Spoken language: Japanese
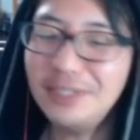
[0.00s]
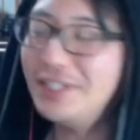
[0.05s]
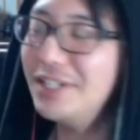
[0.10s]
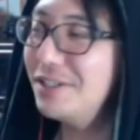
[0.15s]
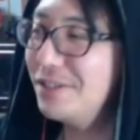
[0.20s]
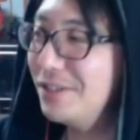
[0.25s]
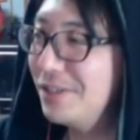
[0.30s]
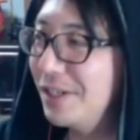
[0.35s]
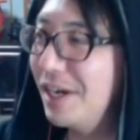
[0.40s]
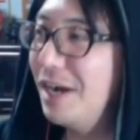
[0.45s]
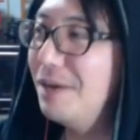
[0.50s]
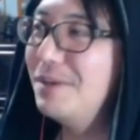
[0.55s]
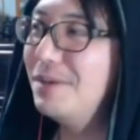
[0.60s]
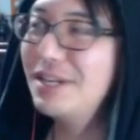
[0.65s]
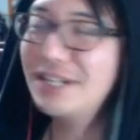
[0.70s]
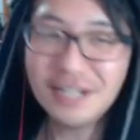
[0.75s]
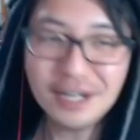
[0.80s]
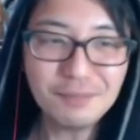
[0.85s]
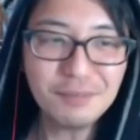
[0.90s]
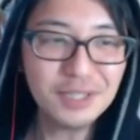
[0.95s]
が見てる画
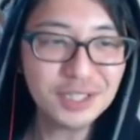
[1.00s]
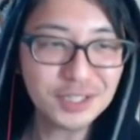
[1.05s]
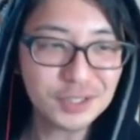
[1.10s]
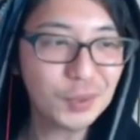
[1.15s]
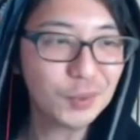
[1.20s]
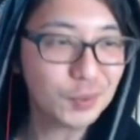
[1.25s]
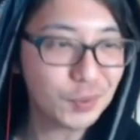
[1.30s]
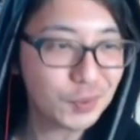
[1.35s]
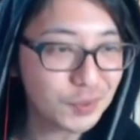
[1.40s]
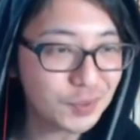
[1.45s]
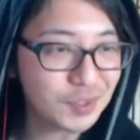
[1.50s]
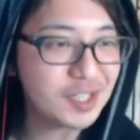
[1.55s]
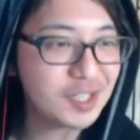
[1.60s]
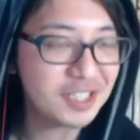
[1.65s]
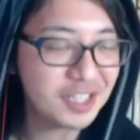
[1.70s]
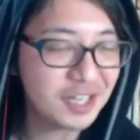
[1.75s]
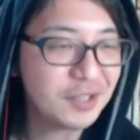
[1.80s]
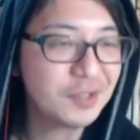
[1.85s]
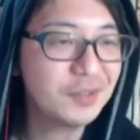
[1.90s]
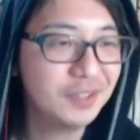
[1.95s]
面がまず訪
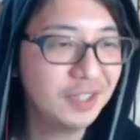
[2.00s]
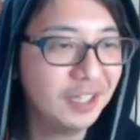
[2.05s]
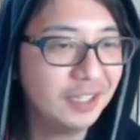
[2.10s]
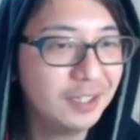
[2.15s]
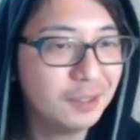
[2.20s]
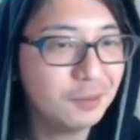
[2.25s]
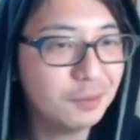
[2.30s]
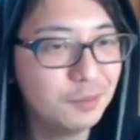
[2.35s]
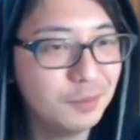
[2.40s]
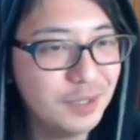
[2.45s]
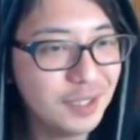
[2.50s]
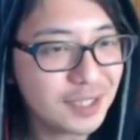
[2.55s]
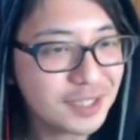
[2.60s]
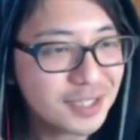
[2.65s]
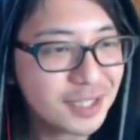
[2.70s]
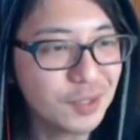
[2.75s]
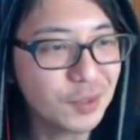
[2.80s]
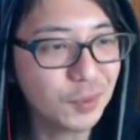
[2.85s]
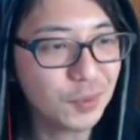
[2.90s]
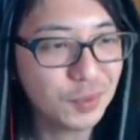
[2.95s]
れしてるんで、多分
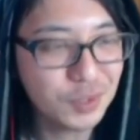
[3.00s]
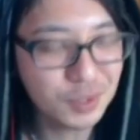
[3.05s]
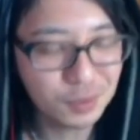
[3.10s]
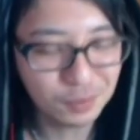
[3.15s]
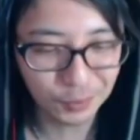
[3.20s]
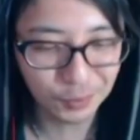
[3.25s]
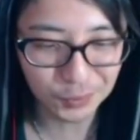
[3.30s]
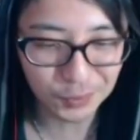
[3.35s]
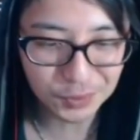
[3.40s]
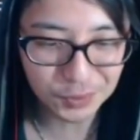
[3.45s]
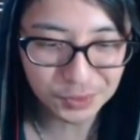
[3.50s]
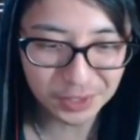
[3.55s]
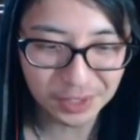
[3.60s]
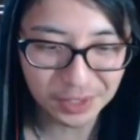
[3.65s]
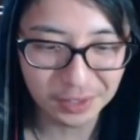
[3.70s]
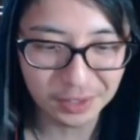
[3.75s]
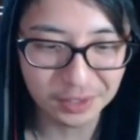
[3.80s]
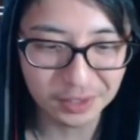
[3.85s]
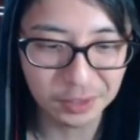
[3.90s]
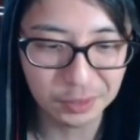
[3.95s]
皆さんの方にも訪
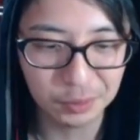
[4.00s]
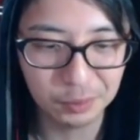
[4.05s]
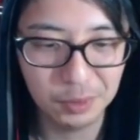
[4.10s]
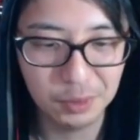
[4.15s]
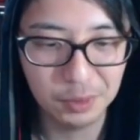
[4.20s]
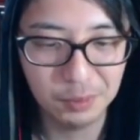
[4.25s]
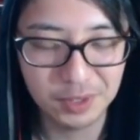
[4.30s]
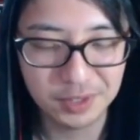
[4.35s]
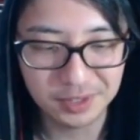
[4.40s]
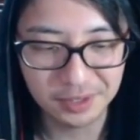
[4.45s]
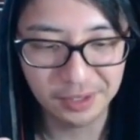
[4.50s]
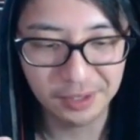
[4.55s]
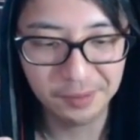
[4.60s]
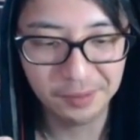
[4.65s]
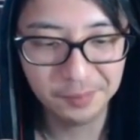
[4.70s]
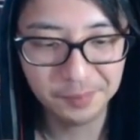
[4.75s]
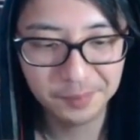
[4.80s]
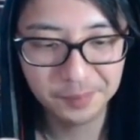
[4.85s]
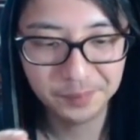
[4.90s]
れになってると思いますね。